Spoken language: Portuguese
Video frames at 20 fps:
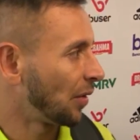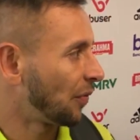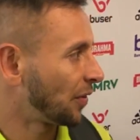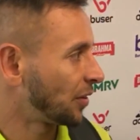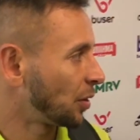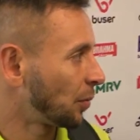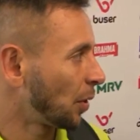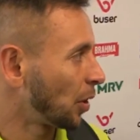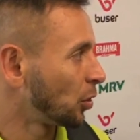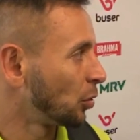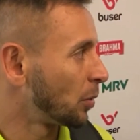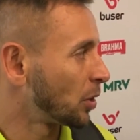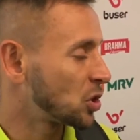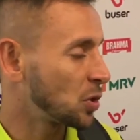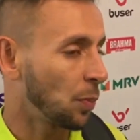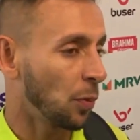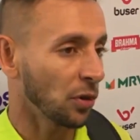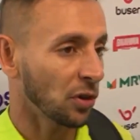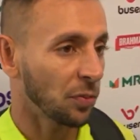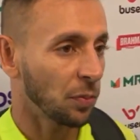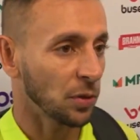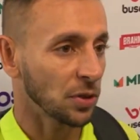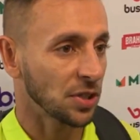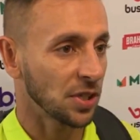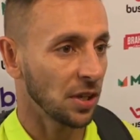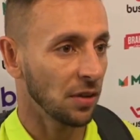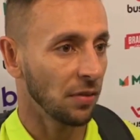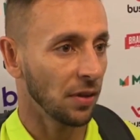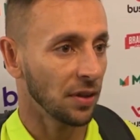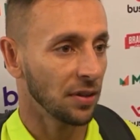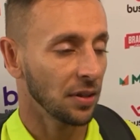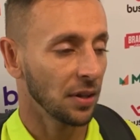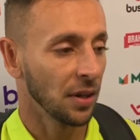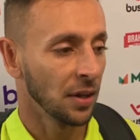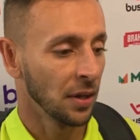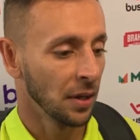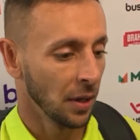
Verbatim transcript: fazer o maior número de pontos possíveis,